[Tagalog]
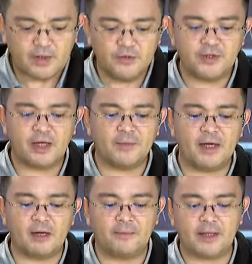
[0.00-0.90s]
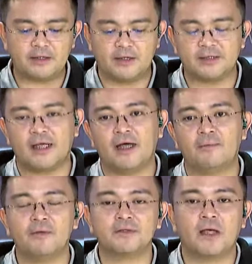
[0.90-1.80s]
yun nga mga kapartner
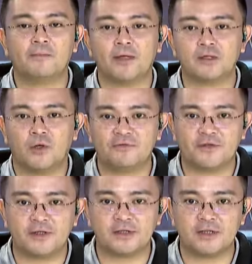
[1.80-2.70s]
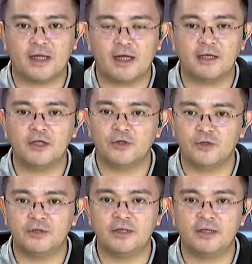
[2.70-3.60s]
sa sa press conference na
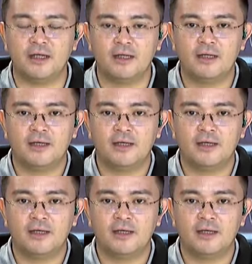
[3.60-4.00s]
iyon ni